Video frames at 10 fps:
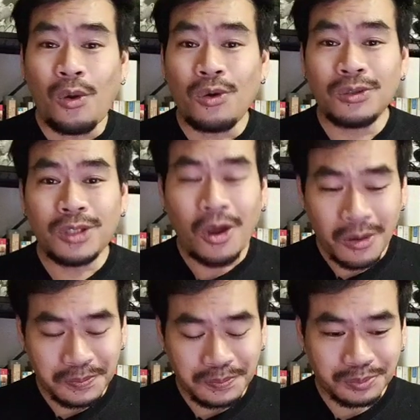คงต้อง
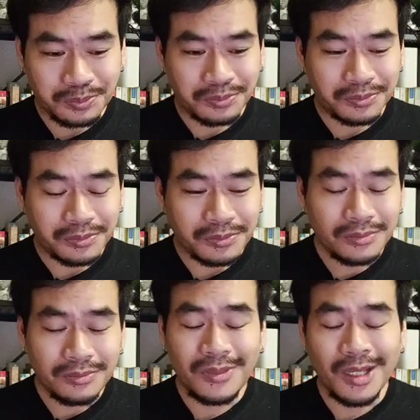
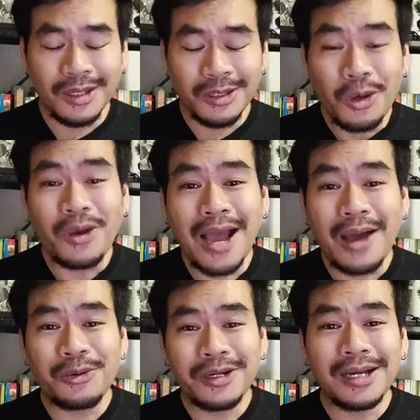ยก
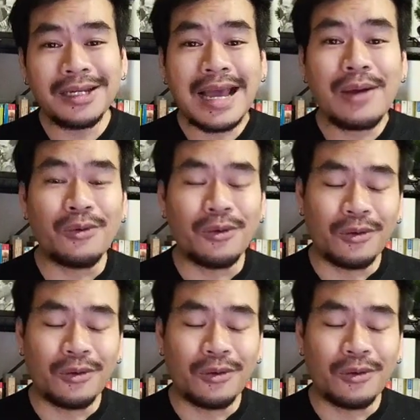เอาเรื่องเล่า